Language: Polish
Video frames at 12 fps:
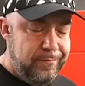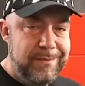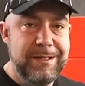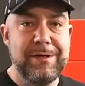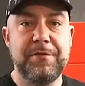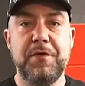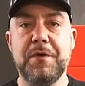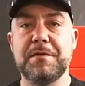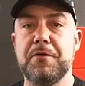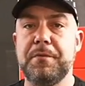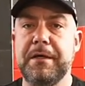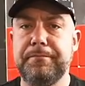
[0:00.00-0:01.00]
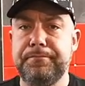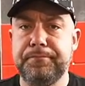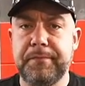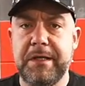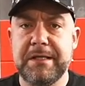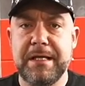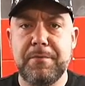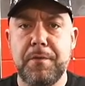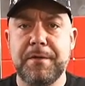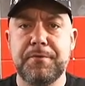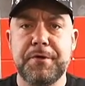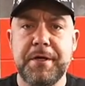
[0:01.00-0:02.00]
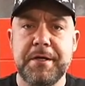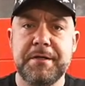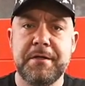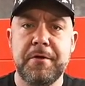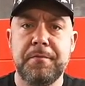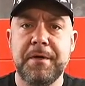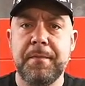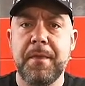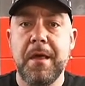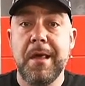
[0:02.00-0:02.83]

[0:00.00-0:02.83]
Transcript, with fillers: Załatwiłem sobie i za moment przyjedzie do mnie